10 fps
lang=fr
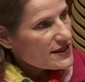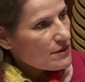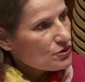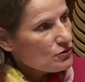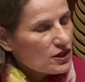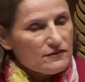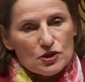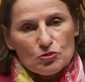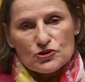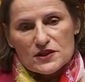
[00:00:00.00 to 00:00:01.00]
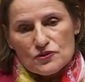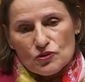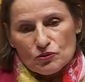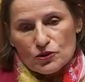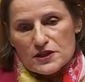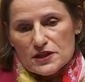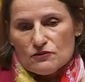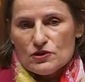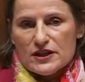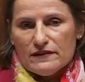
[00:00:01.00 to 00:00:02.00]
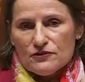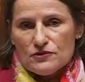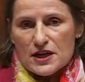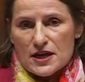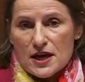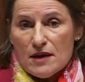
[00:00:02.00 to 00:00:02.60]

des amendements qui venaient de l'opposition, on pourrait se dire vous les avez refusés,